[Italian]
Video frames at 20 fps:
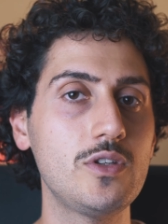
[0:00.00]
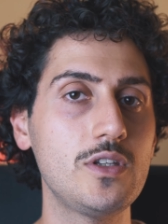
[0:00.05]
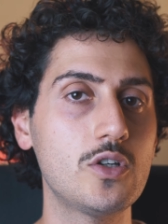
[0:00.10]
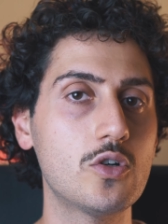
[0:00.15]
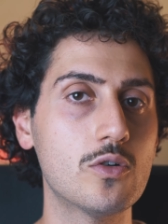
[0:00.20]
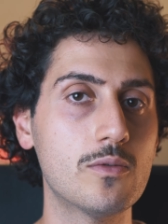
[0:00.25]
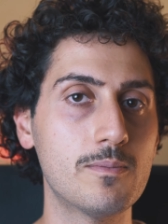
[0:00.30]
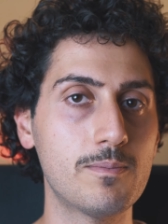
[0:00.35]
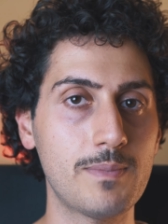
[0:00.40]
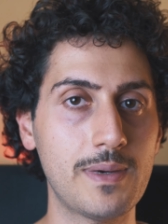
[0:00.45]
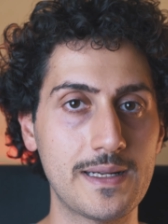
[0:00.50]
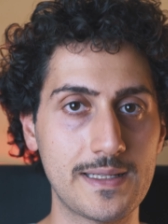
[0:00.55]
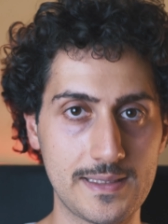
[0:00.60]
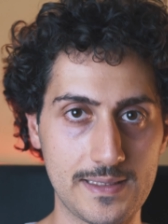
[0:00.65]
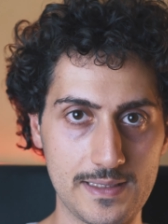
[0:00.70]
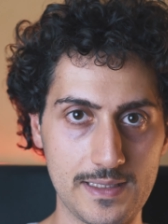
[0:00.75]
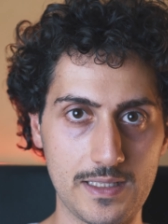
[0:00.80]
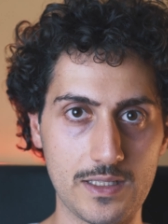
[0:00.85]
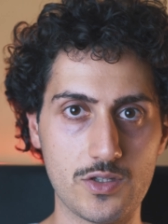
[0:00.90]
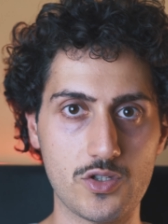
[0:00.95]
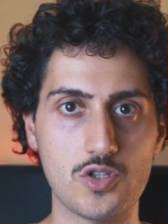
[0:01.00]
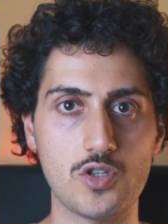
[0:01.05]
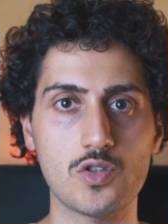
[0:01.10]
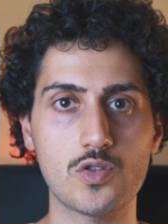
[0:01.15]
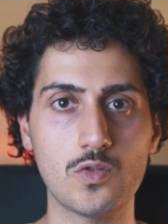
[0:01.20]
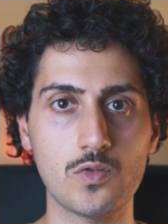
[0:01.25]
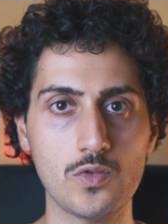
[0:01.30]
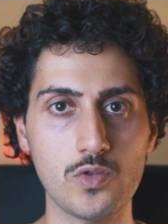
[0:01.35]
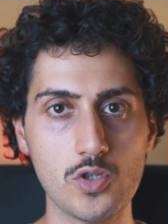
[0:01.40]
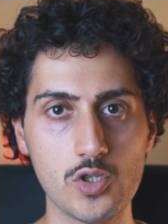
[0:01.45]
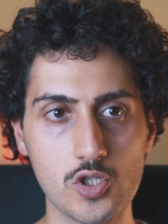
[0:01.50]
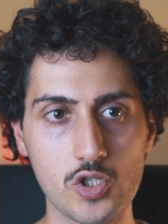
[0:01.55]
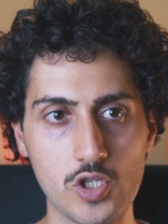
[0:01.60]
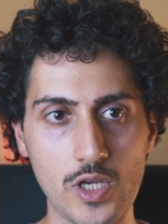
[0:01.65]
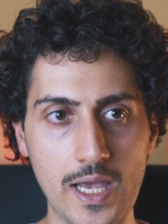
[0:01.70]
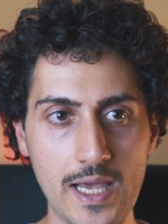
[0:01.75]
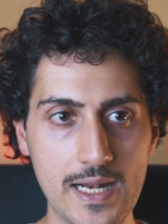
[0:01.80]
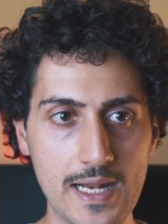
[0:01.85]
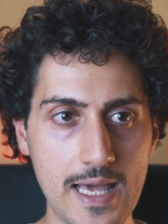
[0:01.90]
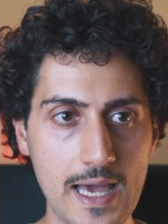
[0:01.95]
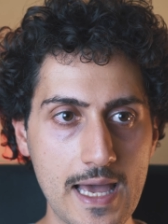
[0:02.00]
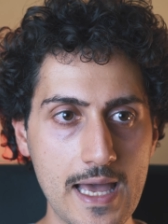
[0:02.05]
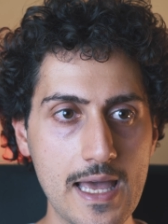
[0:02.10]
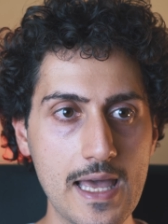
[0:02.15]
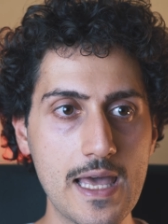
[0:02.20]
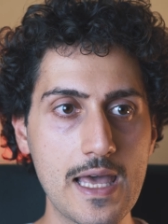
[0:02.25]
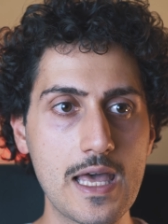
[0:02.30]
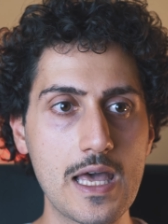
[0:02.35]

di comparse che ci sono in scena,